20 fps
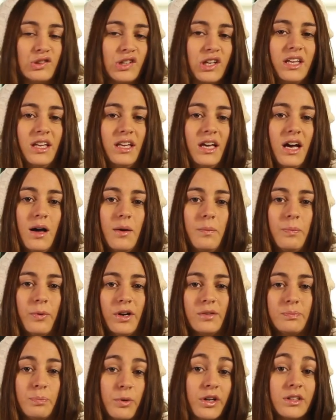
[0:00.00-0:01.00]
se guía
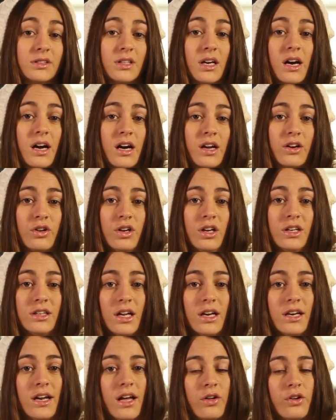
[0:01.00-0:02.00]
por el poder trabajar con el
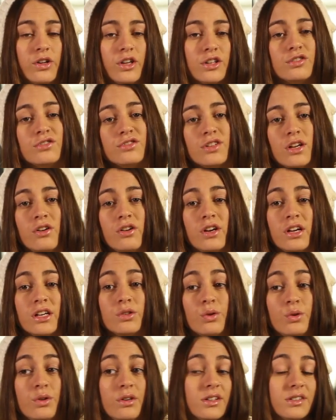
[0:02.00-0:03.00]
de al lado y eso es algo que
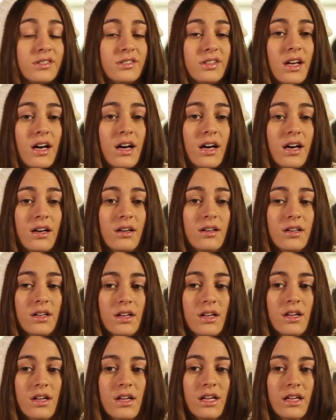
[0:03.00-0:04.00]
esta universidad
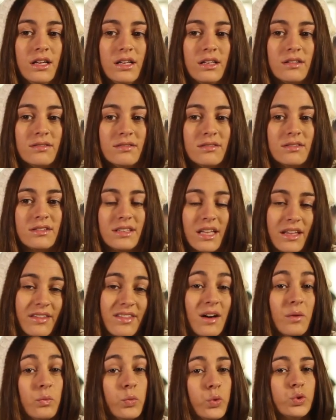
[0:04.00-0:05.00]
te
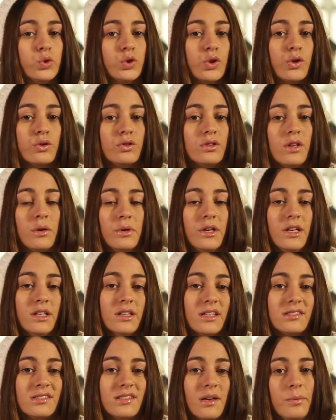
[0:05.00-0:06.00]
da mucho, te
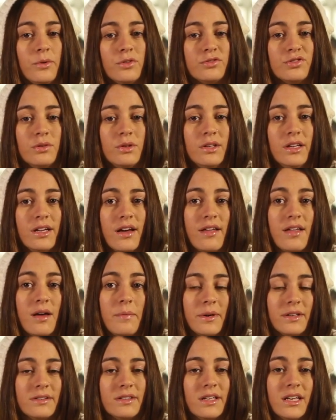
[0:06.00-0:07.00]
brinda esa posibilidad de
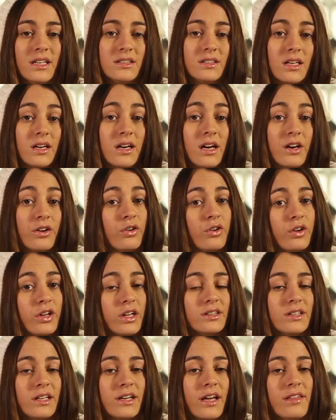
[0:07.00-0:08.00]
aprender a trabajar con
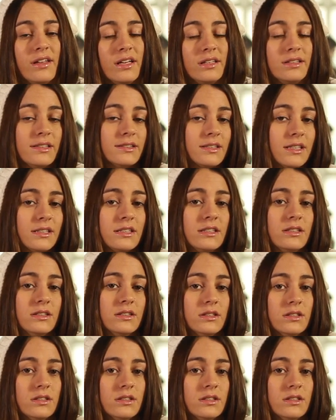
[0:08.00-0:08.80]
gente que es distinta a ti.